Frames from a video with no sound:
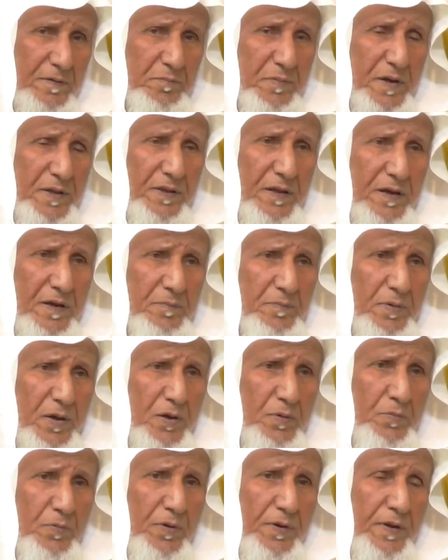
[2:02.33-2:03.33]
مثلا
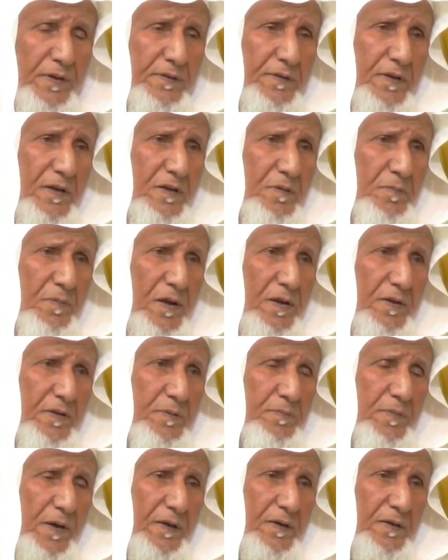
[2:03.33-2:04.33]
بالامور الطيبه اللي
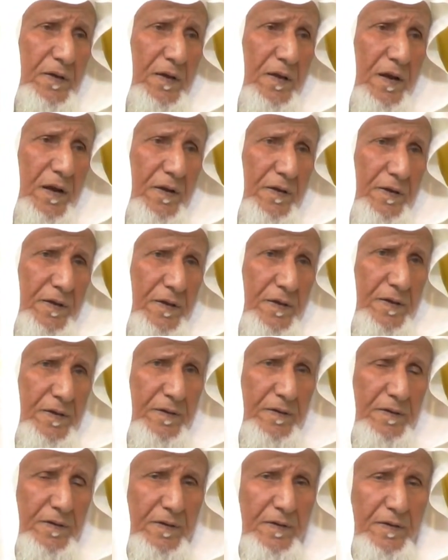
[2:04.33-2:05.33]
تمكنه الى الخير
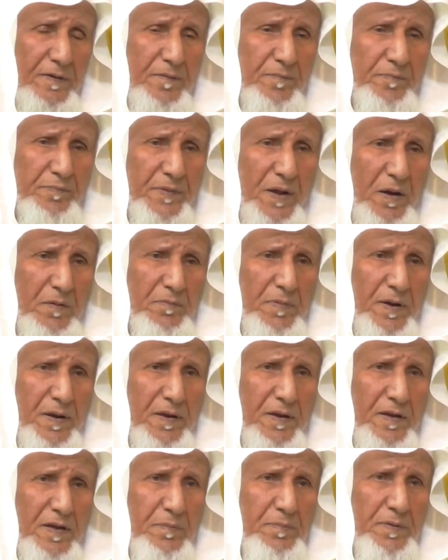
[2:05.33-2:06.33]
اما
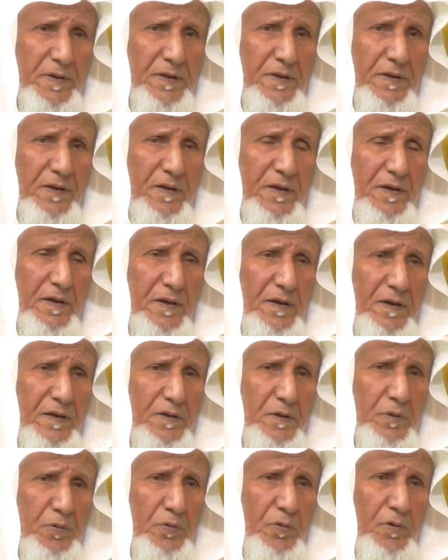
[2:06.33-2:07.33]
انه يبي
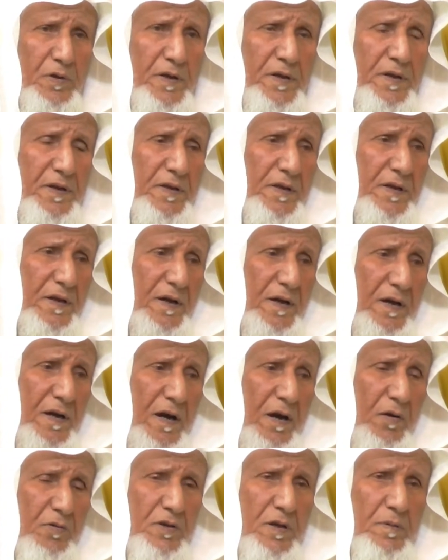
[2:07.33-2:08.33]
يقوله ريا
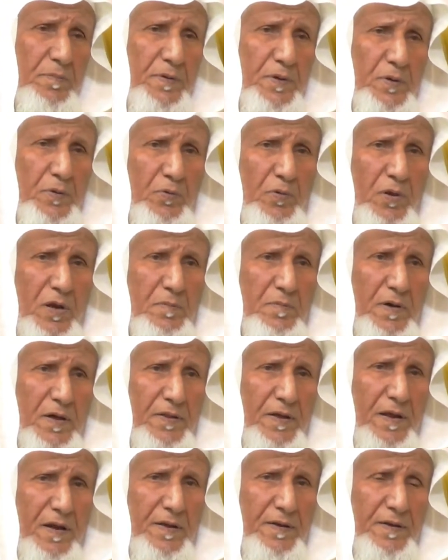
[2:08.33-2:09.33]
او يبي يقوله
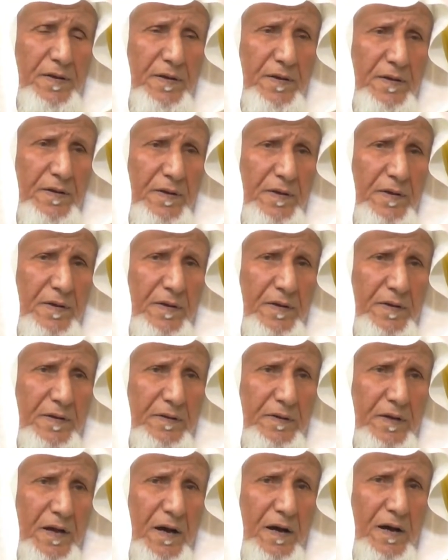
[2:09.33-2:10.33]
مثلا
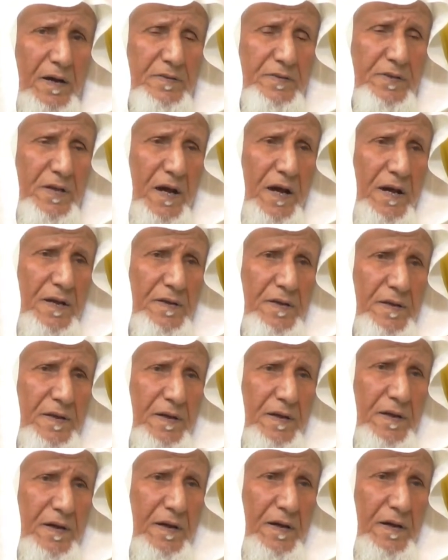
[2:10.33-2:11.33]
كساير
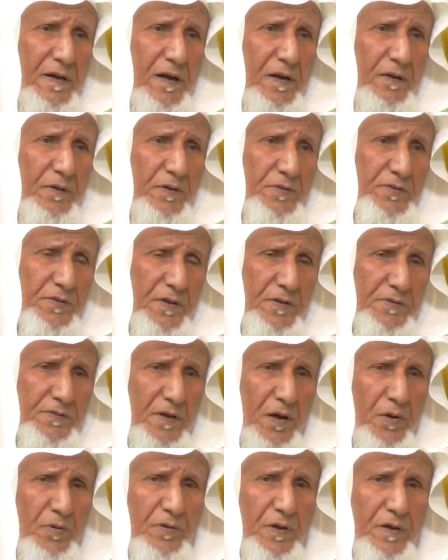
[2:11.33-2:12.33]
القصص
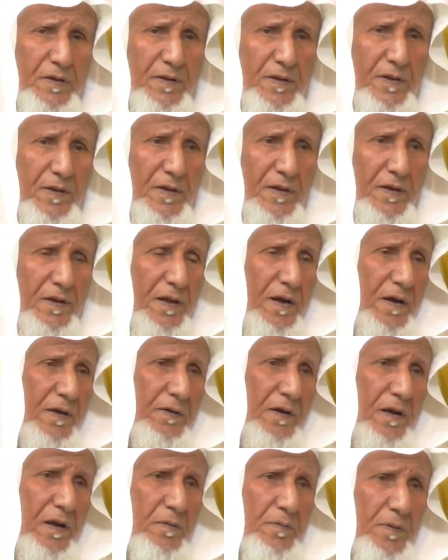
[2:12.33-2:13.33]
او ك... لا
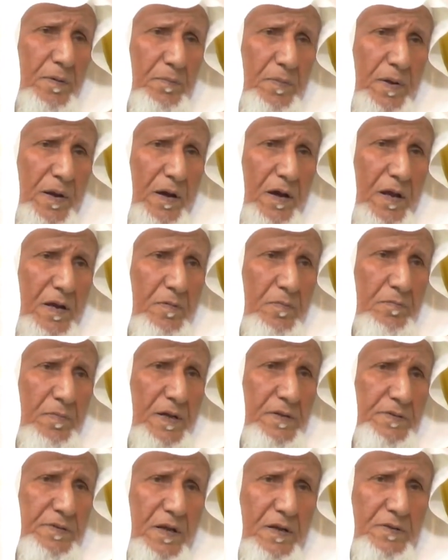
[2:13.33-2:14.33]
كلام رب العالمين
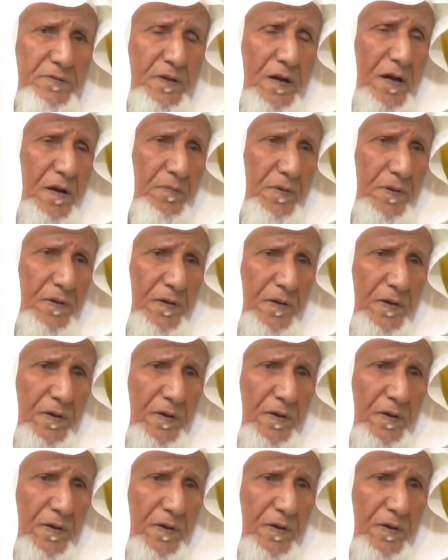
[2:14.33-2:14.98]
ما يستهزا به